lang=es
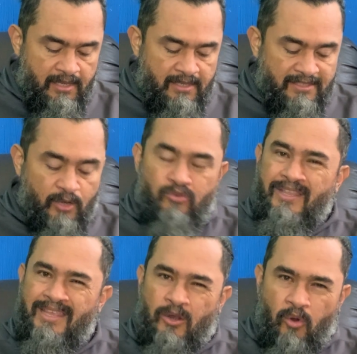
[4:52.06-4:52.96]

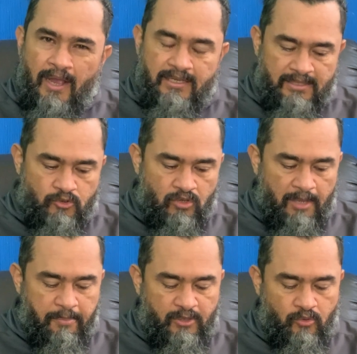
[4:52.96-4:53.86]
Segunda de Juan, en su
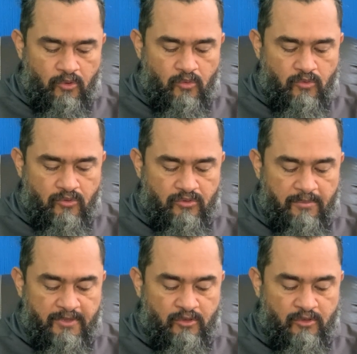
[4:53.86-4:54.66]
capítulo 1,